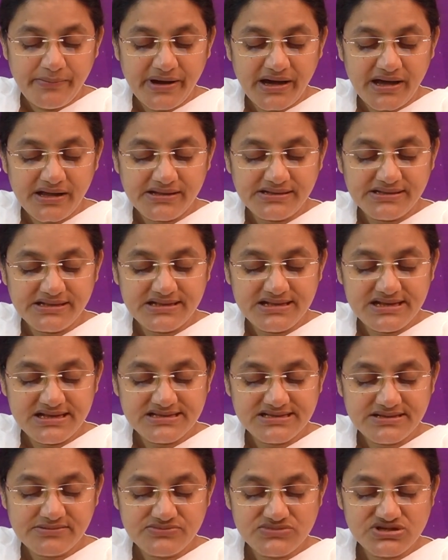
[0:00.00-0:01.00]

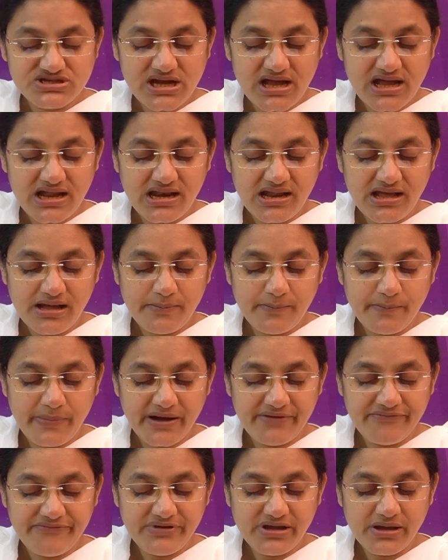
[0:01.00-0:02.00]
భారతదేశం చాలా
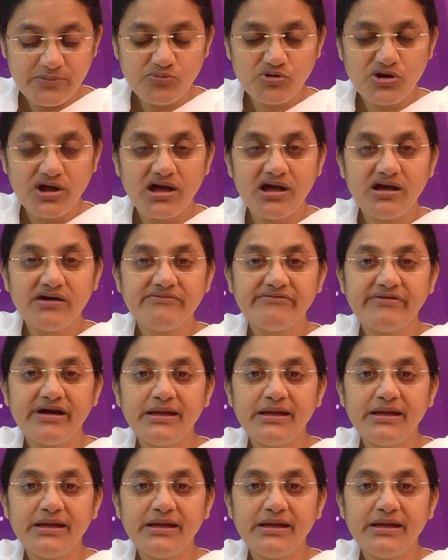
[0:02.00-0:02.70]
భవ్యముగా